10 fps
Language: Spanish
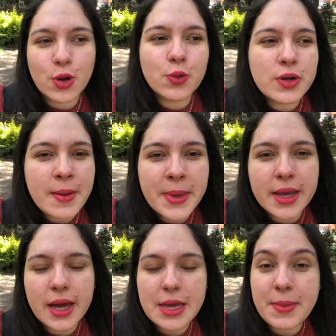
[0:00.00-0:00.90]
con una
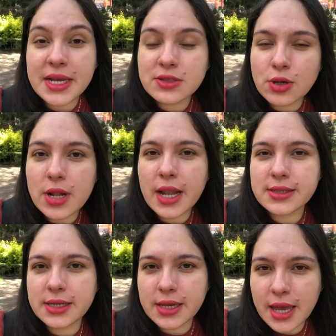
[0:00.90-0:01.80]
amiga y me hizo la
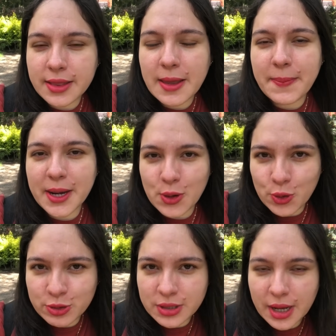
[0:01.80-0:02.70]
siguiente
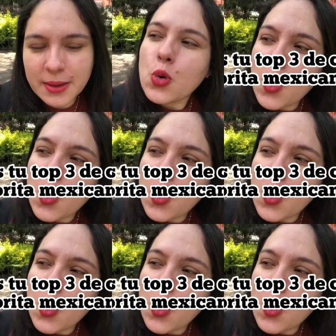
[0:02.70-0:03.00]
pregunta.